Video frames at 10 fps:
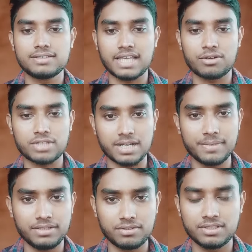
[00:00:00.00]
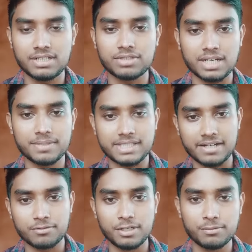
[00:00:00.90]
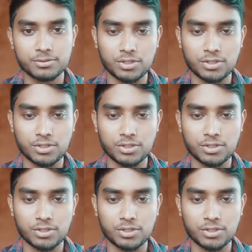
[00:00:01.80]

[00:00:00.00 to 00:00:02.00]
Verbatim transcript: স্যারও থাকবে ইন্দ্রজিৎ দাও থাকবে স্যার বলে